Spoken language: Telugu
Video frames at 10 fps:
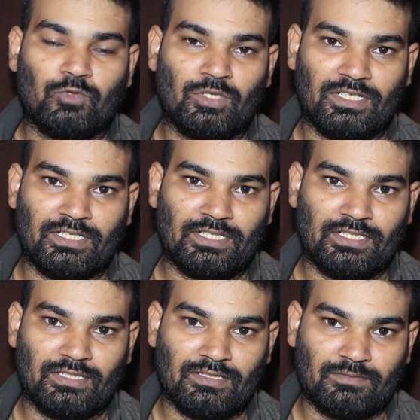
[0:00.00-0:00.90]
ఓల్డ్ అంటే
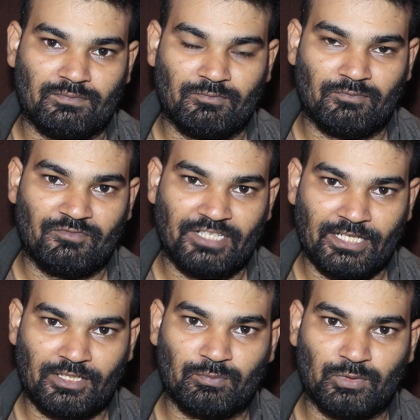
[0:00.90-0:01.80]

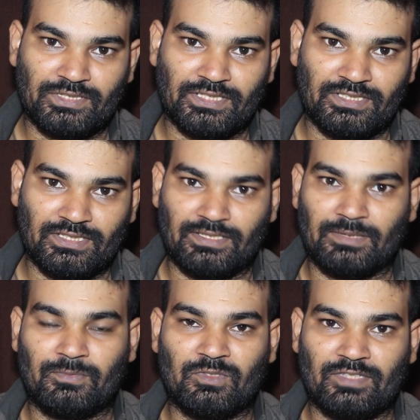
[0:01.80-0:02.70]
వేరే ట్రిప్పులు చేసి
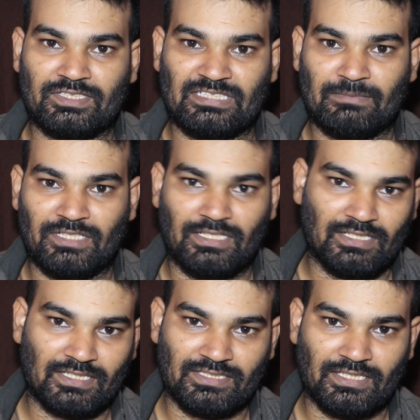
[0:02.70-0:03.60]
ఇప్పుడు ఫస్ట్ టైం
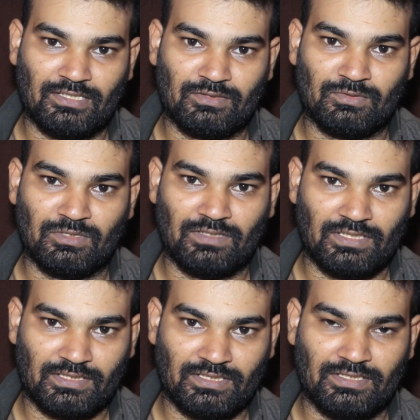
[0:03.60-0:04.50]
లేలేదా చేయాలనుకున్న
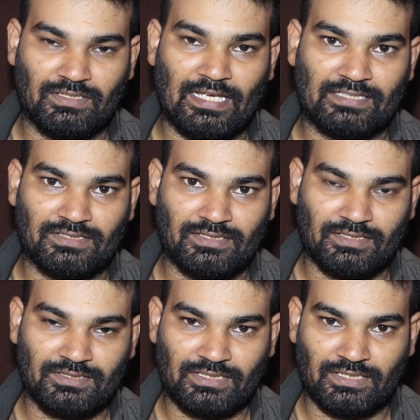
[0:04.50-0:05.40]
వాళ్ళకి
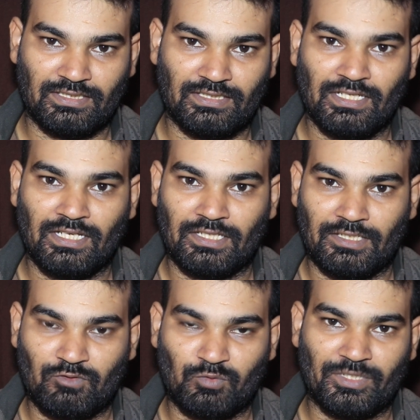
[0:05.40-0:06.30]
యాక్సెసరీస్ కానీ
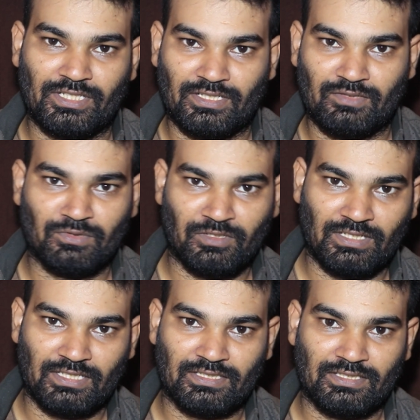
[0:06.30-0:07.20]
ఎక్విప్మెంట్ కానీ ఉన్న
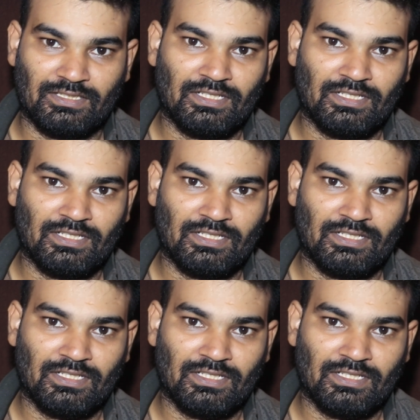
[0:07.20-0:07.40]
వాళ్ళకి